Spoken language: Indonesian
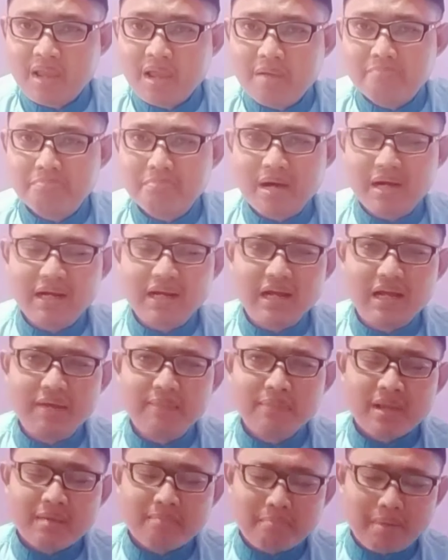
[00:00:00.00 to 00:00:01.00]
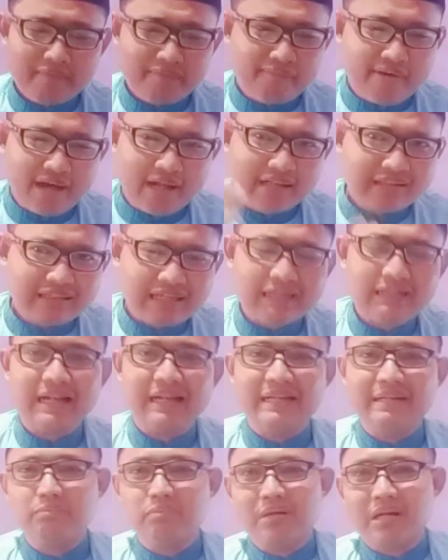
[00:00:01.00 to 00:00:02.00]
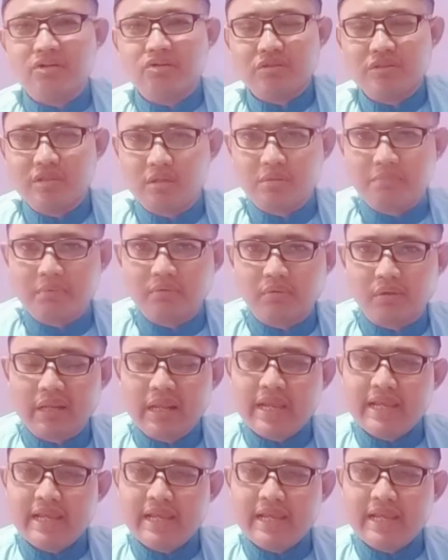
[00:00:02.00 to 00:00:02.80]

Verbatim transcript: maka manfaatkanlah di bulan suci Ramadan